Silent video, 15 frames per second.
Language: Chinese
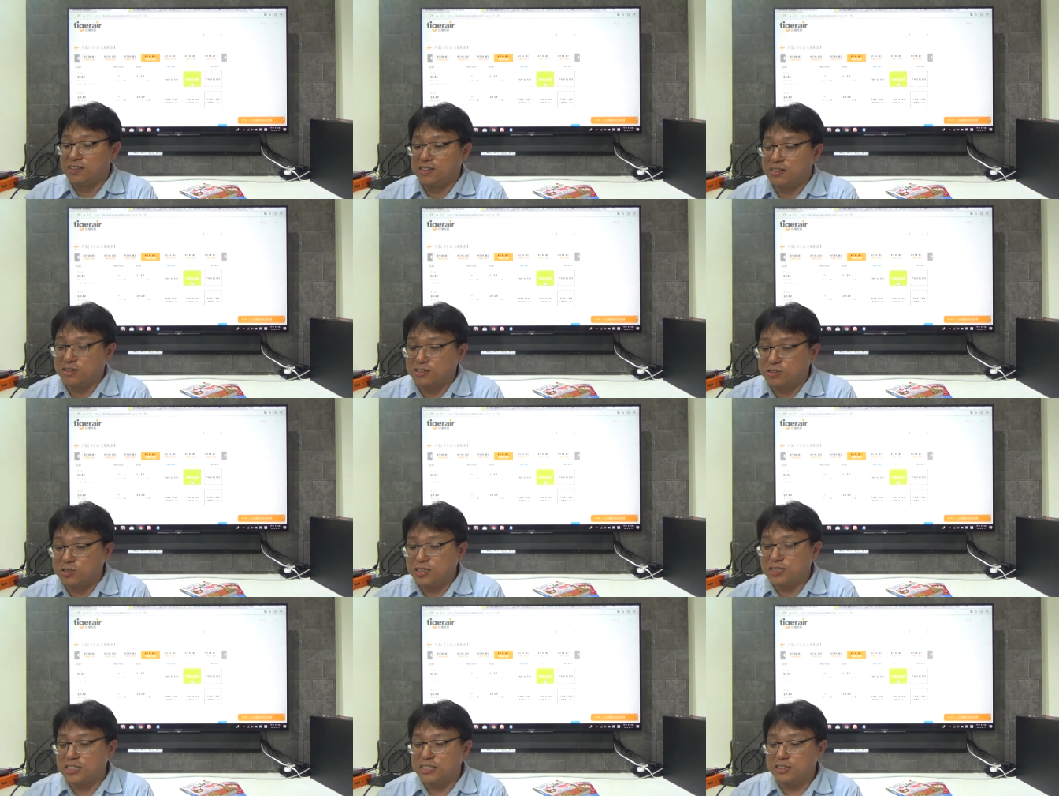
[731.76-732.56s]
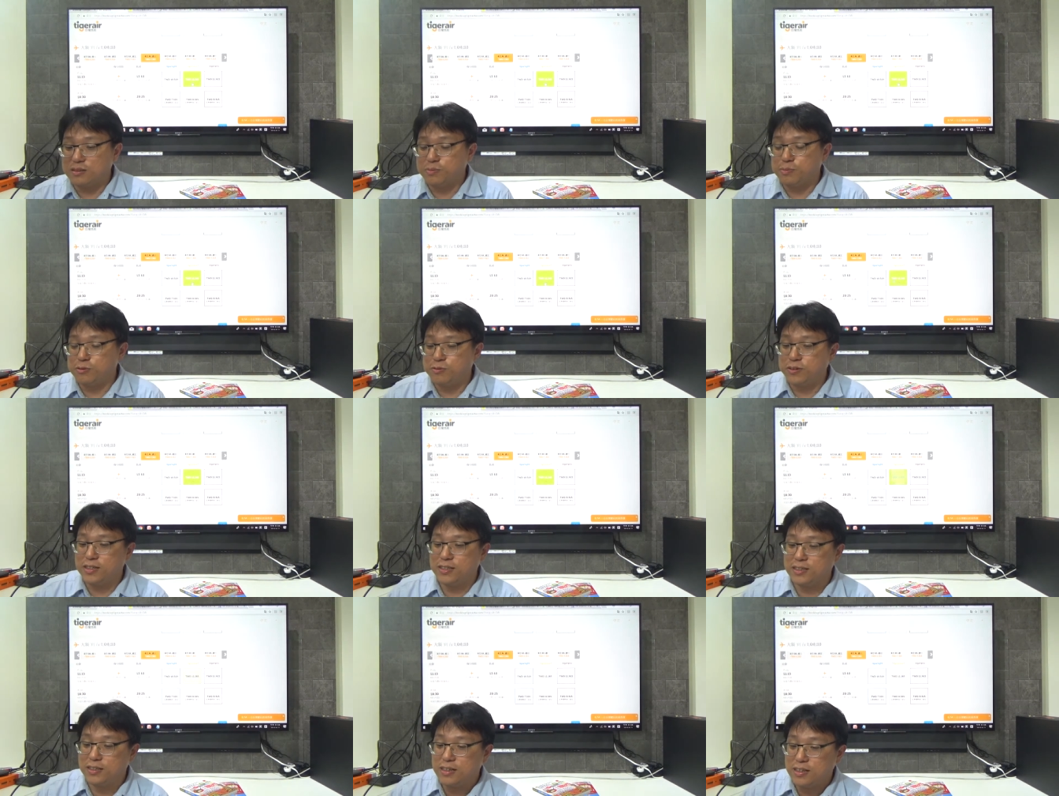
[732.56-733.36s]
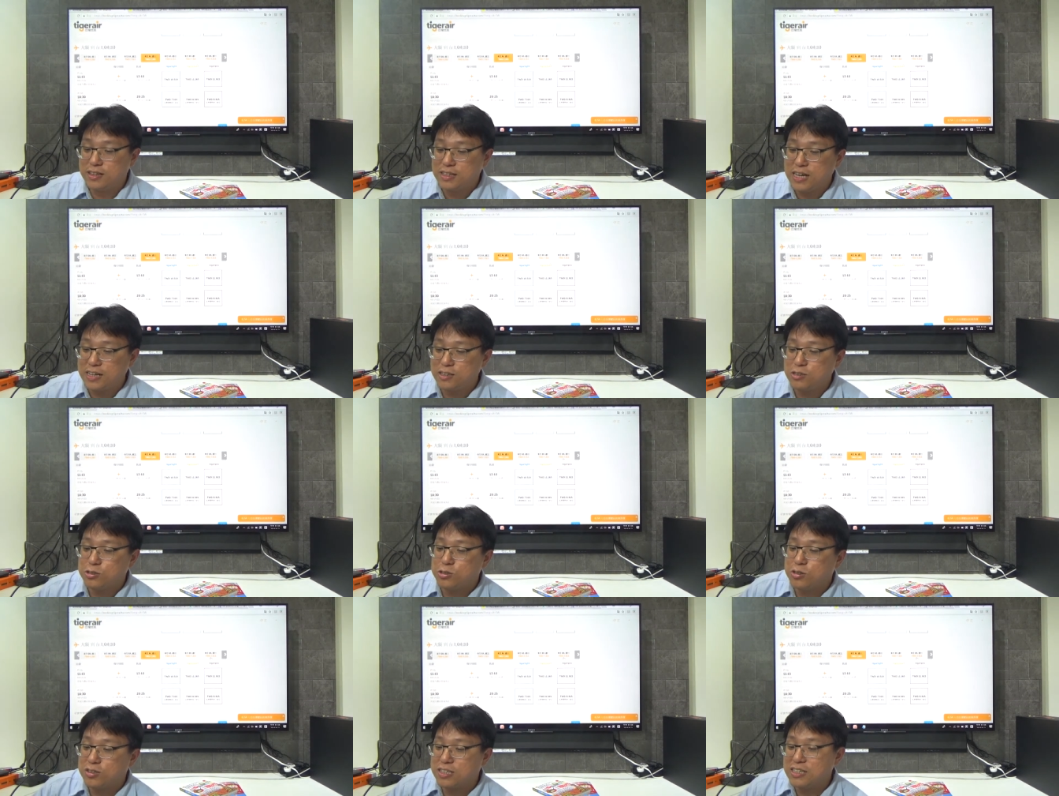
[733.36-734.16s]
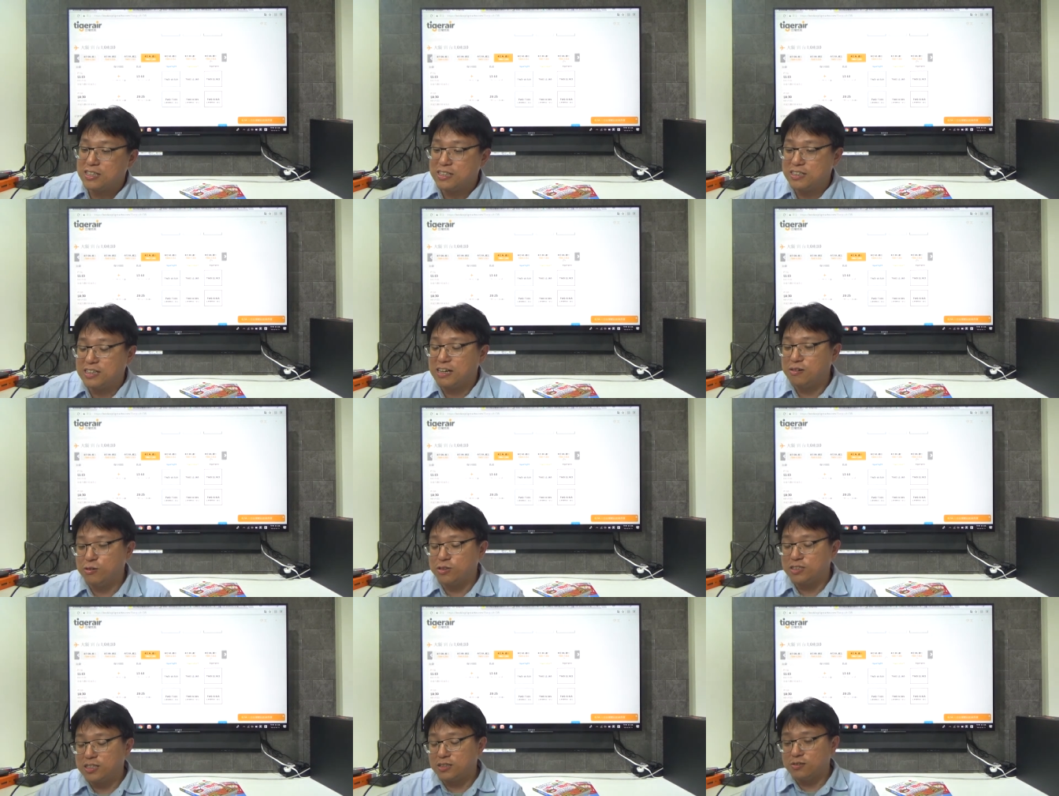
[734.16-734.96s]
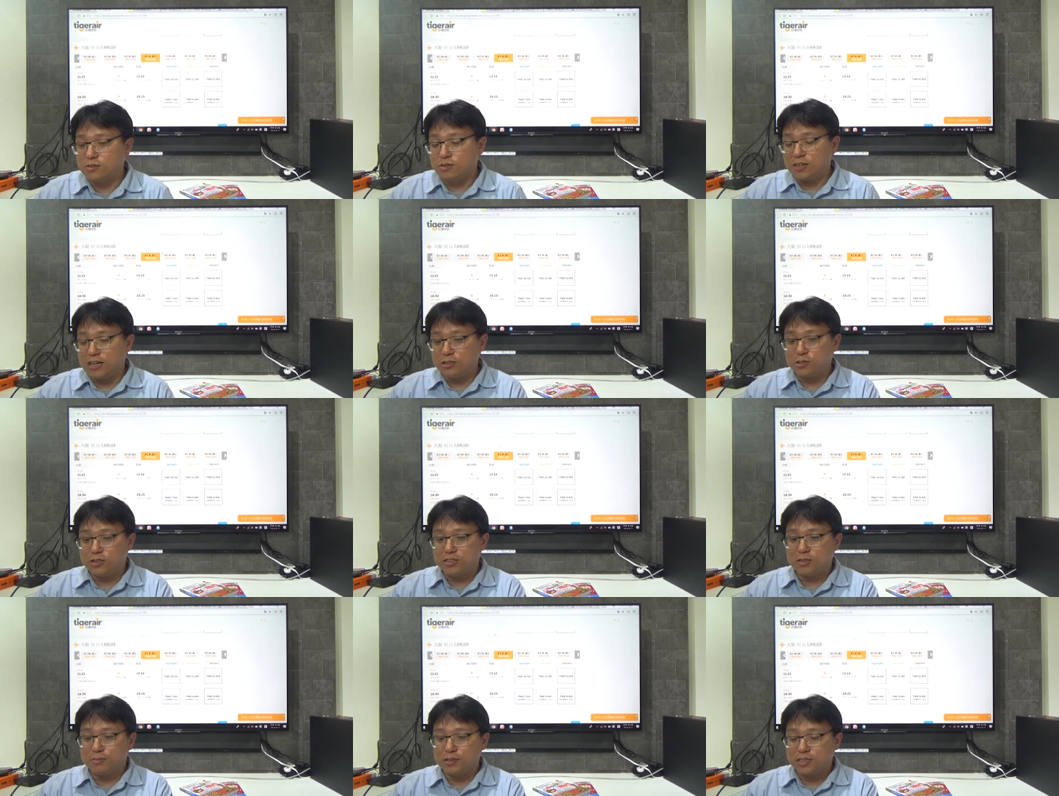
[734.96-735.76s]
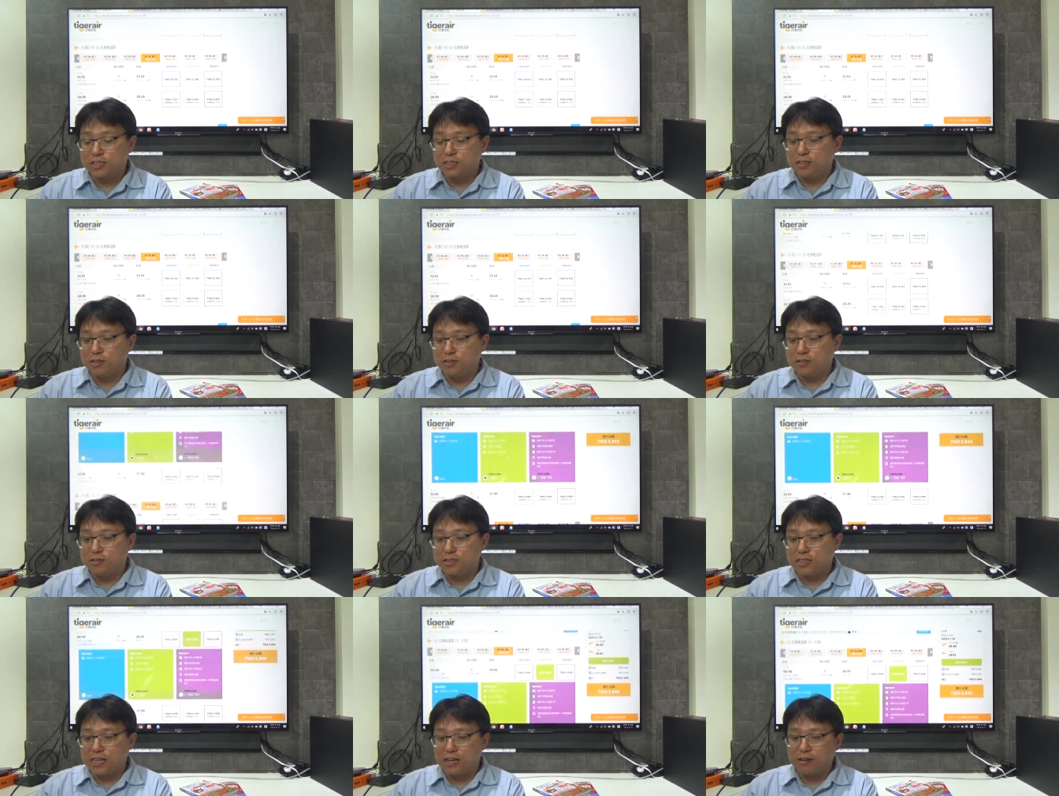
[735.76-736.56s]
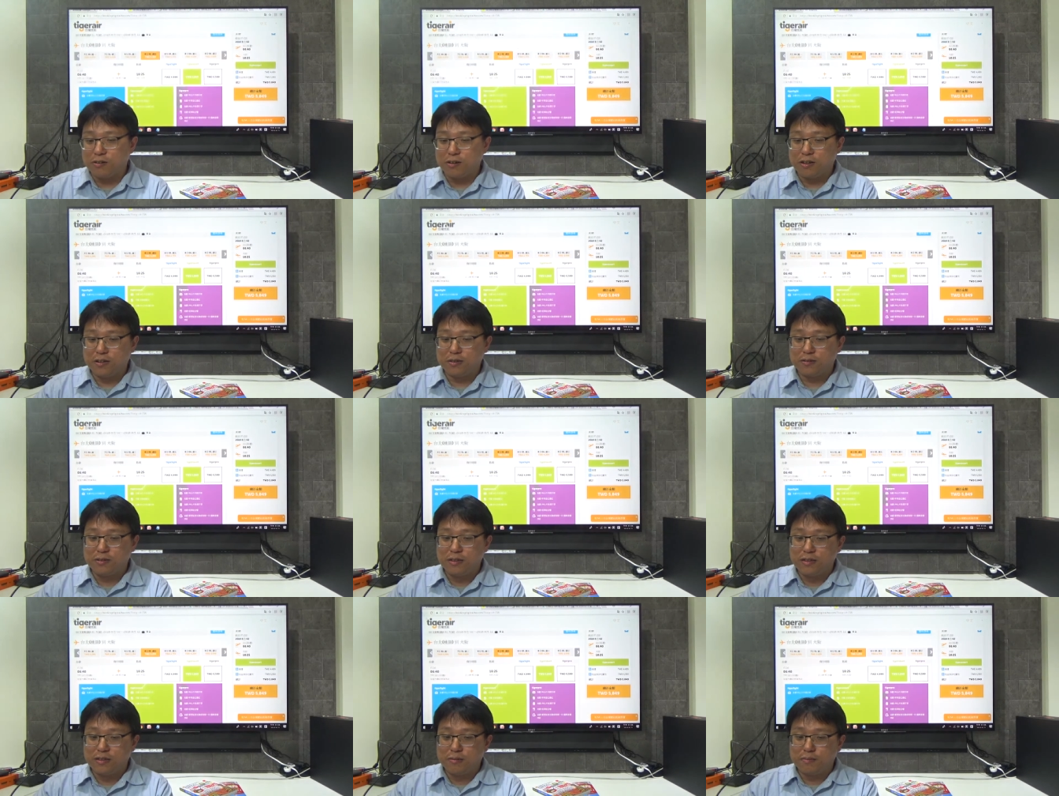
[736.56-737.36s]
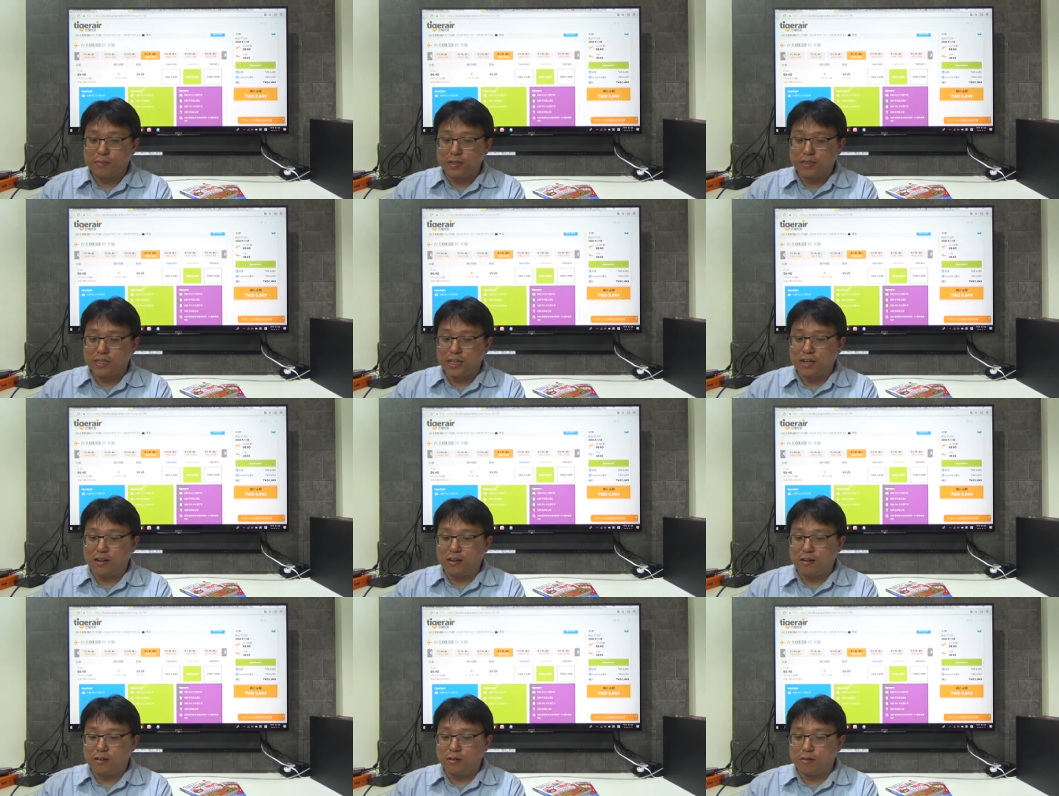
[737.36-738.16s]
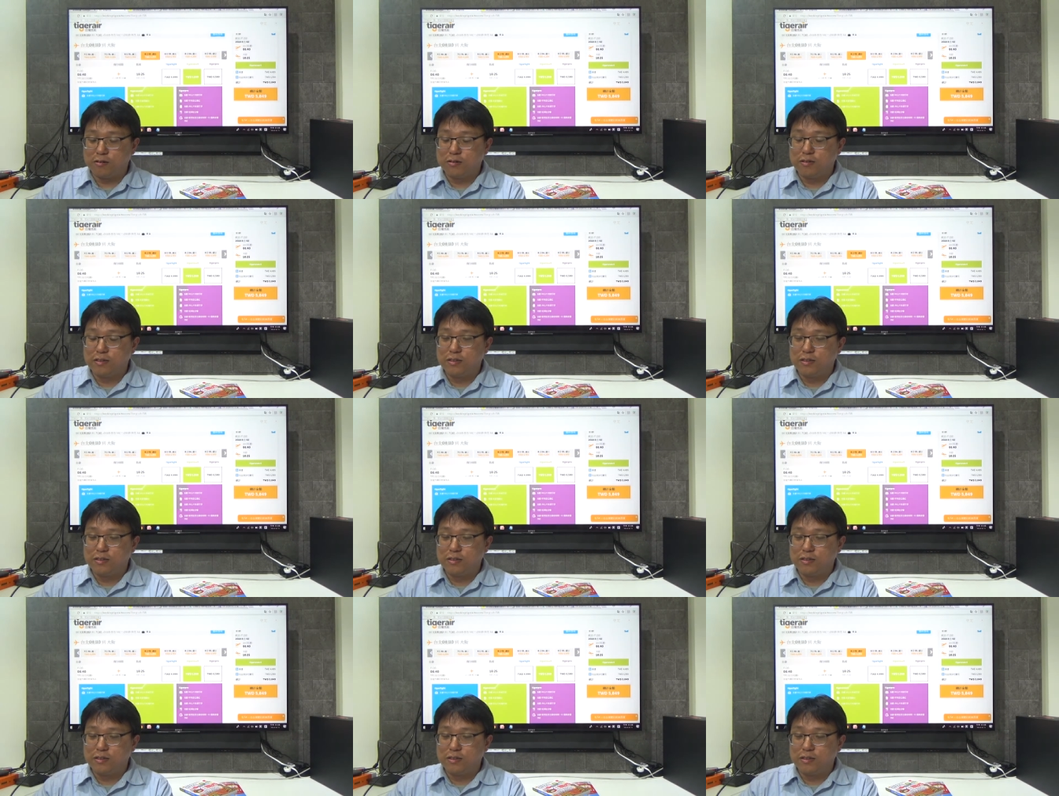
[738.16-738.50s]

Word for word: 哦，所以在这个部分，那也就说，King 哥，那我我要选什么时候才会比较？